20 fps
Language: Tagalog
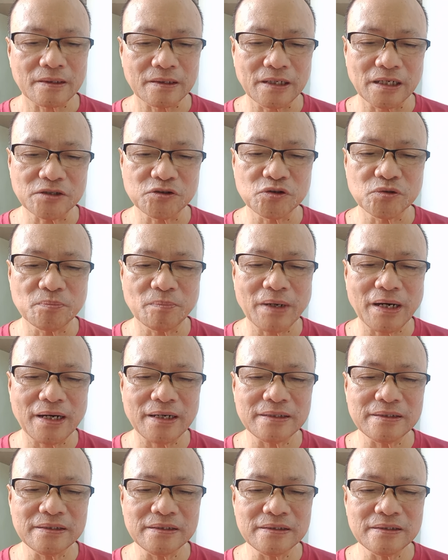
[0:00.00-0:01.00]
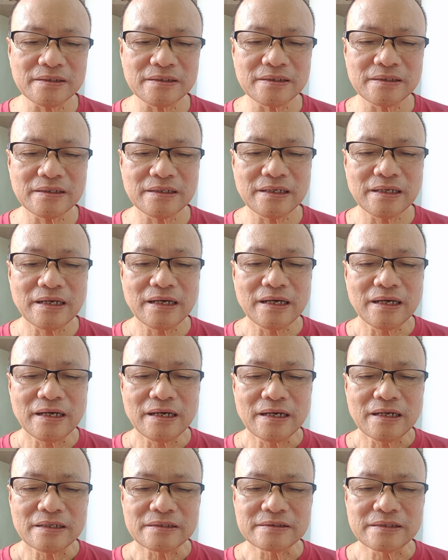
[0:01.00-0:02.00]
Gayunman,
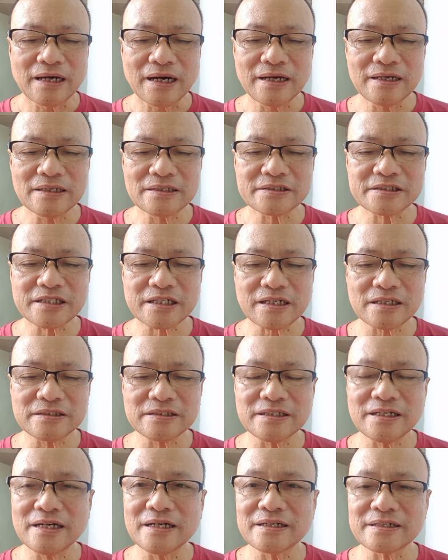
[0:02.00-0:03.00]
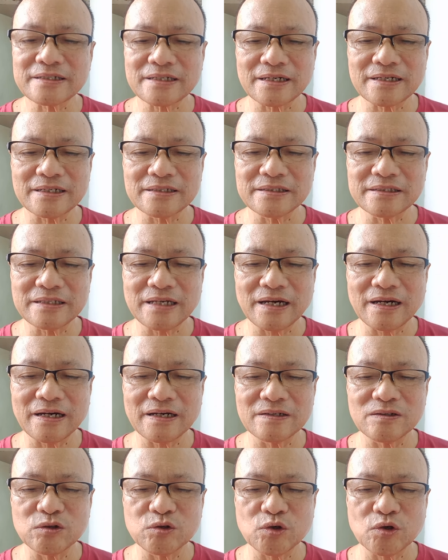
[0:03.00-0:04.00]
dahil sa kanyang
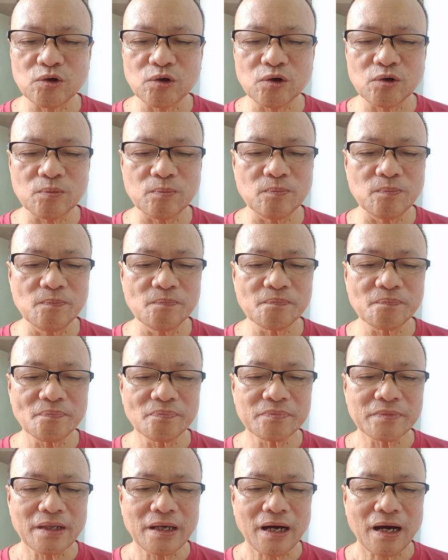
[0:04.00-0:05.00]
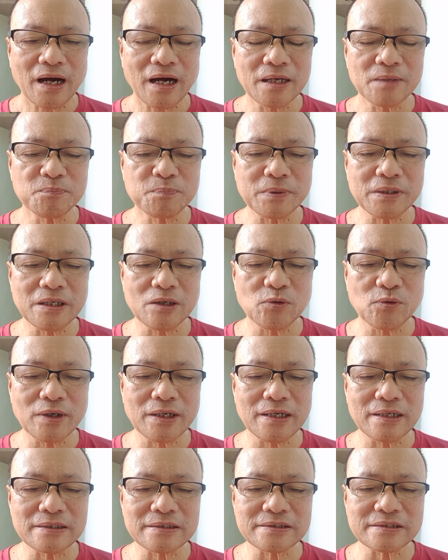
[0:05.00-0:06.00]
kagandahan loob, ay
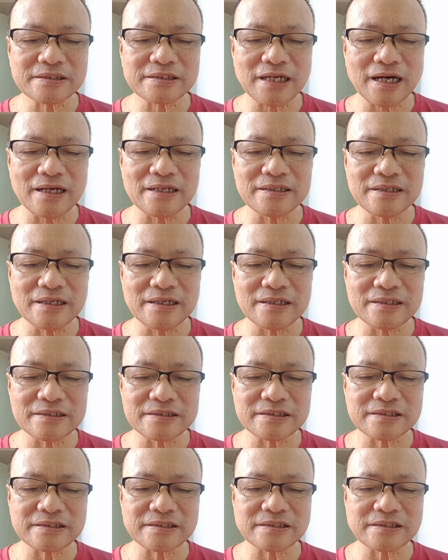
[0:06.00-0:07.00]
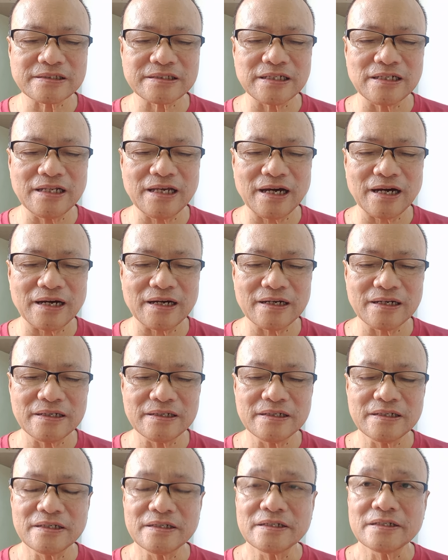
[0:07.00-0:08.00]
pinawalang sala sila
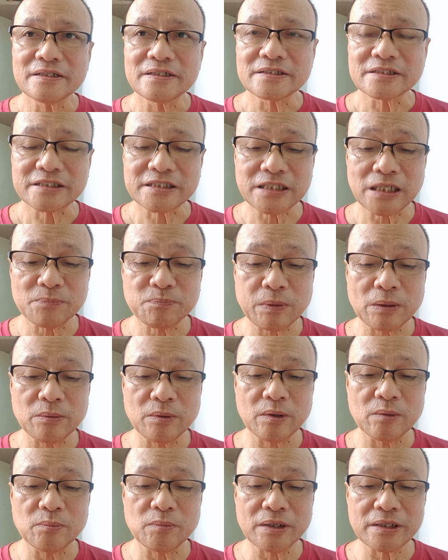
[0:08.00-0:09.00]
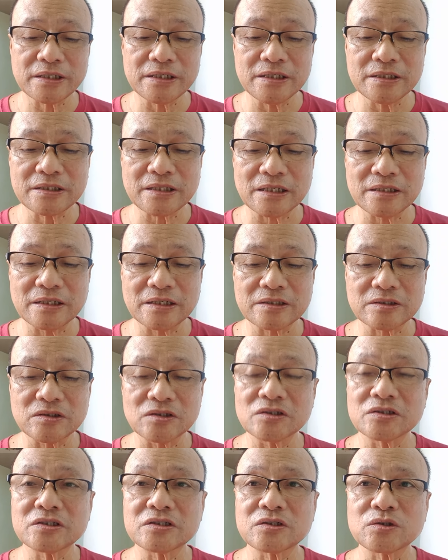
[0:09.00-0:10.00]
sa pamamagitan ni
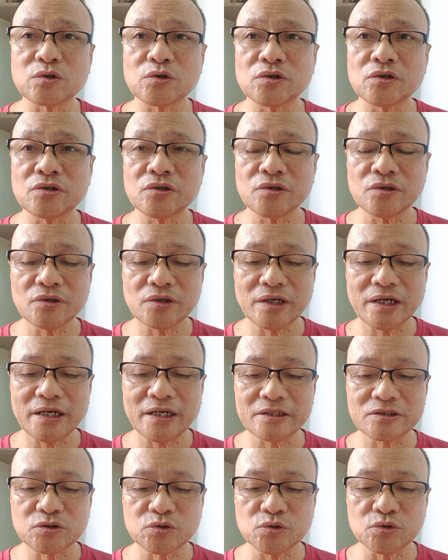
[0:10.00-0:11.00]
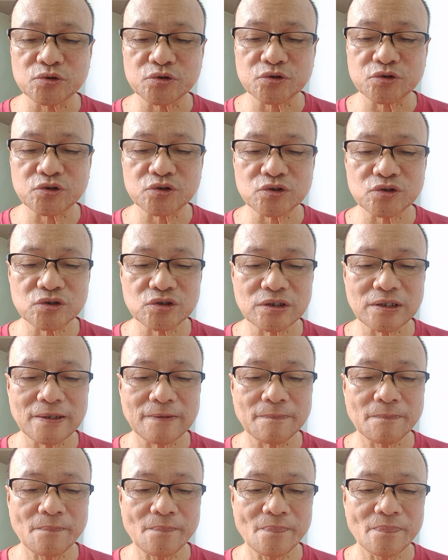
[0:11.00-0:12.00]
Kristo Jesus
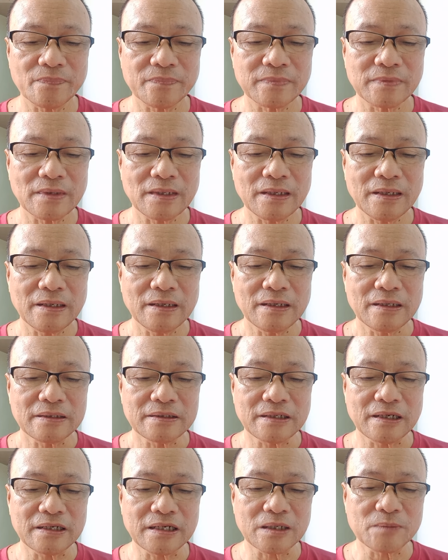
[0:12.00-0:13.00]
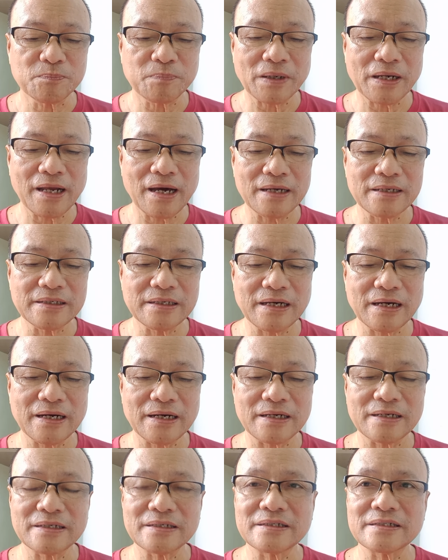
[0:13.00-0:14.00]
na
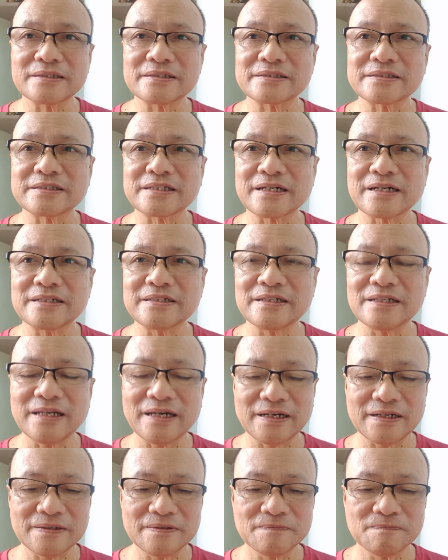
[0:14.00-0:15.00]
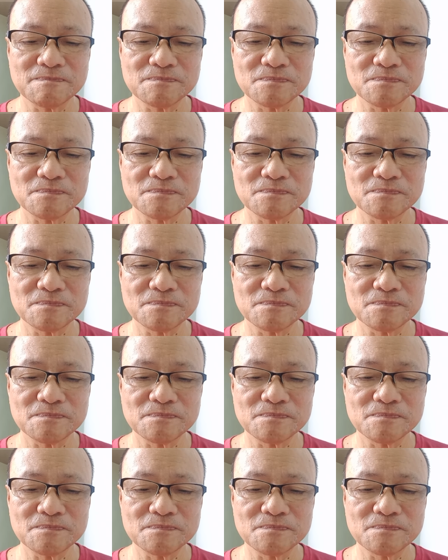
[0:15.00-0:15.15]
nagpalaya sa kanila.